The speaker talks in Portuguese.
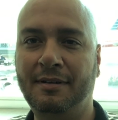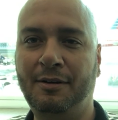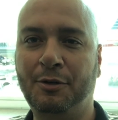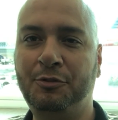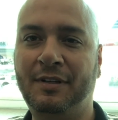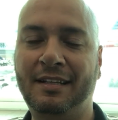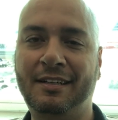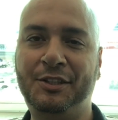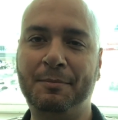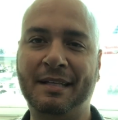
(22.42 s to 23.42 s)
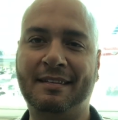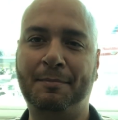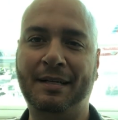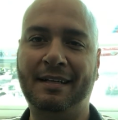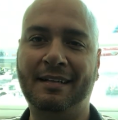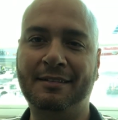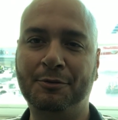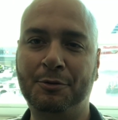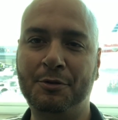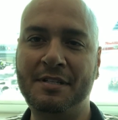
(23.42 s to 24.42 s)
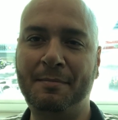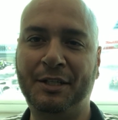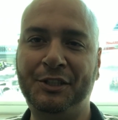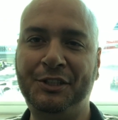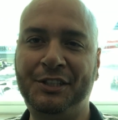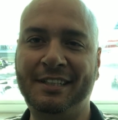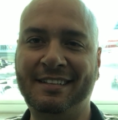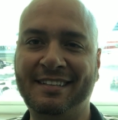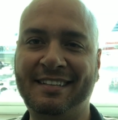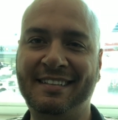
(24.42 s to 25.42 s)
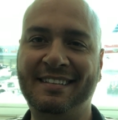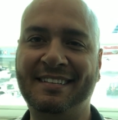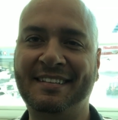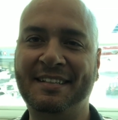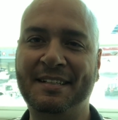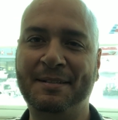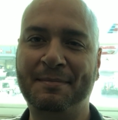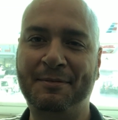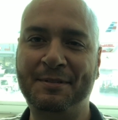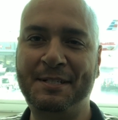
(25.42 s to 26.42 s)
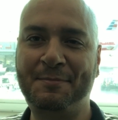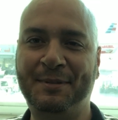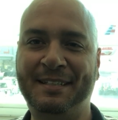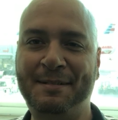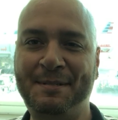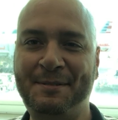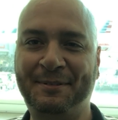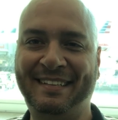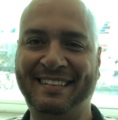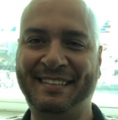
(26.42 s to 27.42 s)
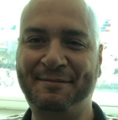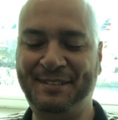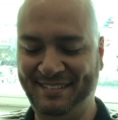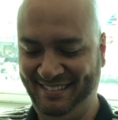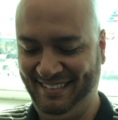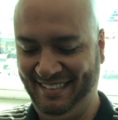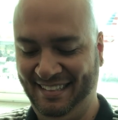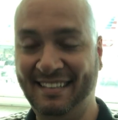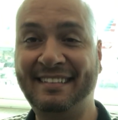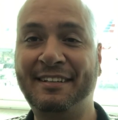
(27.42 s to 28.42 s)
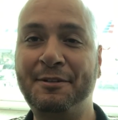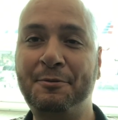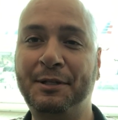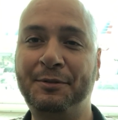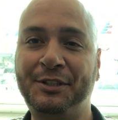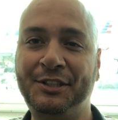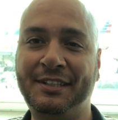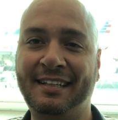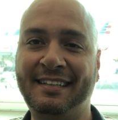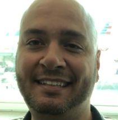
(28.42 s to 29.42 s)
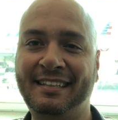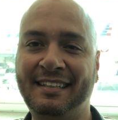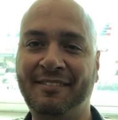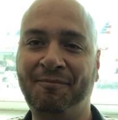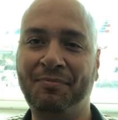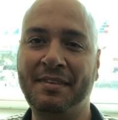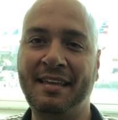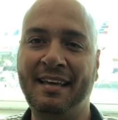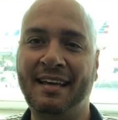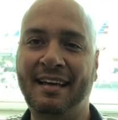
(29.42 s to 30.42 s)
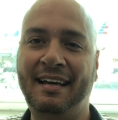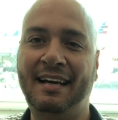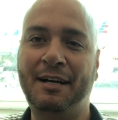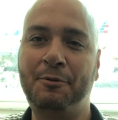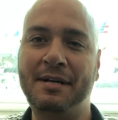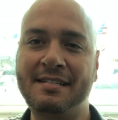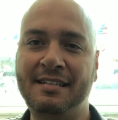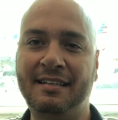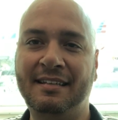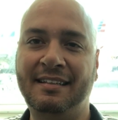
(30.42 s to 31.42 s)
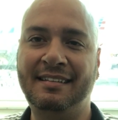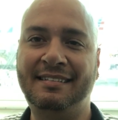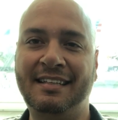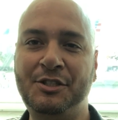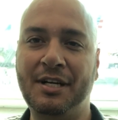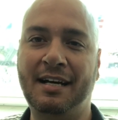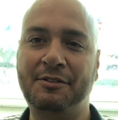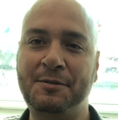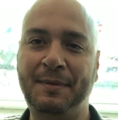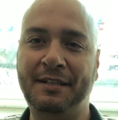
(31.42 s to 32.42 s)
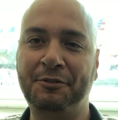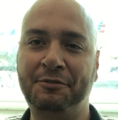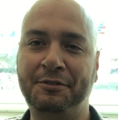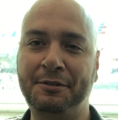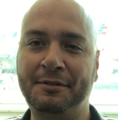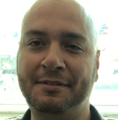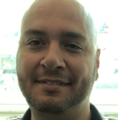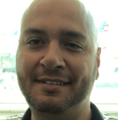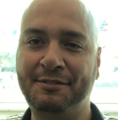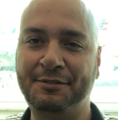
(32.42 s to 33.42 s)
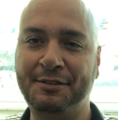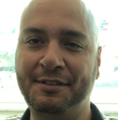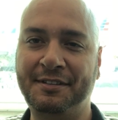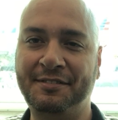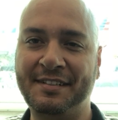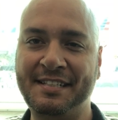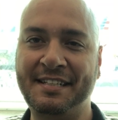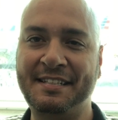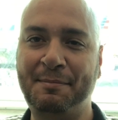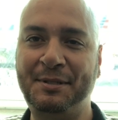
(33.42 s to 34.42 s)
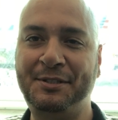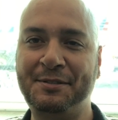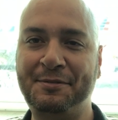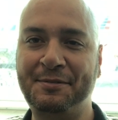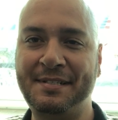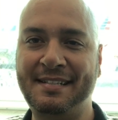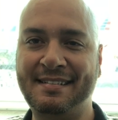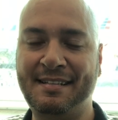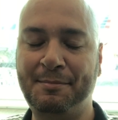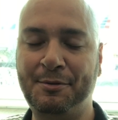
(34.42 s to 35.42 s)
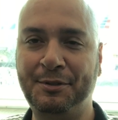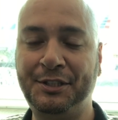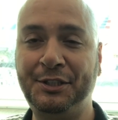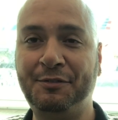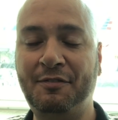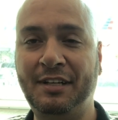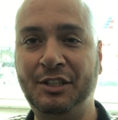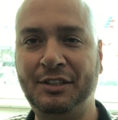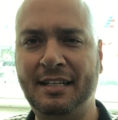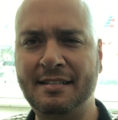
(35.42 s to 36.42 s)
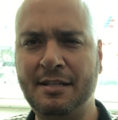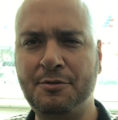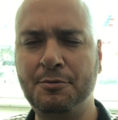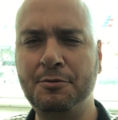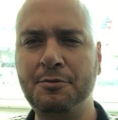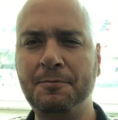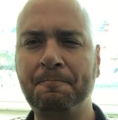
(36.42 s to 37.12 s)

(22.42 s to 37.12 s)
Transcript: alto-falante ia me atrapalhar, então trouxe a minha chinchila aqui para vocês poderem me escutar, tá bom? Então, enquanto a gente está aqui é, quase entediado esperando o voo, eu vou fazendo as rapidinhas com vocês, tá bom? Hoje a gente vai falar de três assuntos.